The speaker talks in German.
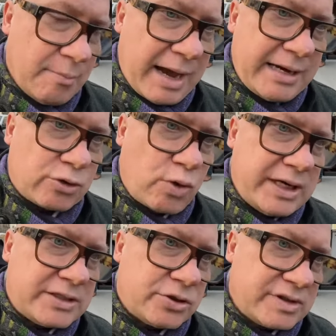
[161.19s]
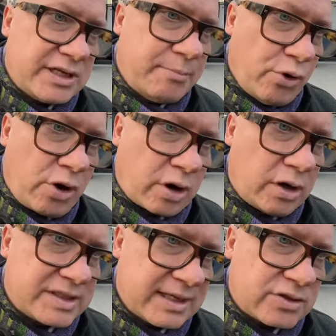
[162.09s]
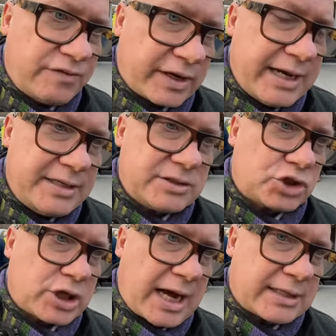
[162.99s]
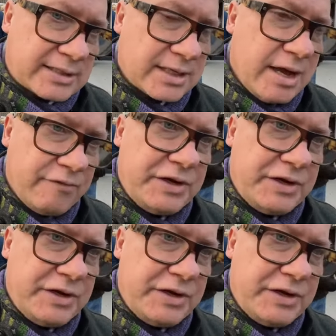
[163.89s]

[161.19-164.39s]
Meine Koalition sind die Bürger aus der Souverän dieses Staates.